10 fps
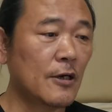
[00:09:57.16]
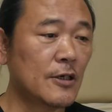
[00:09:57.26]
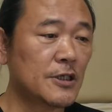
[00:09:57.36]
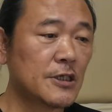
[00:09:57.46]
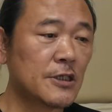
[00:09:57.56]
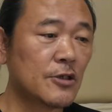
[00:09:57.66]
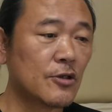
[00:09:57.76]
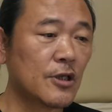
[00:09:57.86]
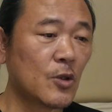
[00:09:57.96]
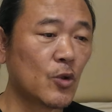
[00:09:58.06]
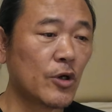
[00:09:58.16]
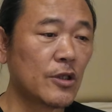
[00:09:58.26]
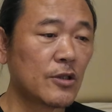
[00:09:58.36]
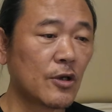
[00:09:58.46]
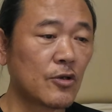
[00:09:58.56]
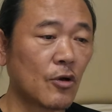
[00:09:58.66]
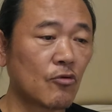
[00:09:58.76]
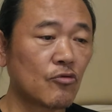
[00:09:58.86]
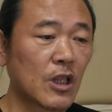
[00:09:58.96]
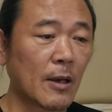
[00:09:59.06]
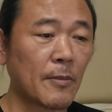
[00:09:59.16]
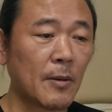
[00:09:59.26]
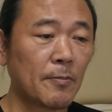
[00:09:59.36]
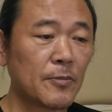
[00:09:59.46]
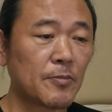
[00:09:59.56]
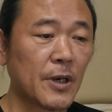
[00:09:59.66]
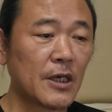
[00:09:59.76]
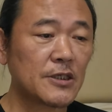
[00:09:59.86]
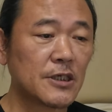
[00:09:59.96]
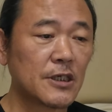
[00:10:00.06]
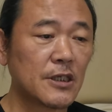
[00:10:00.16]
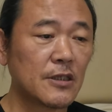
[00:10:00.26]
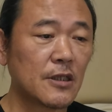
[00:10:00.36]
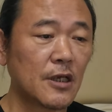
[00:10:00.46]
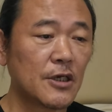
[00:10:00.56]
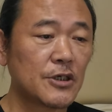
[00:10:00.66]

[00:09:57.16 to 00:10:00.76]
어, 시신 곁에 놓여있던 영국 낭만파 시인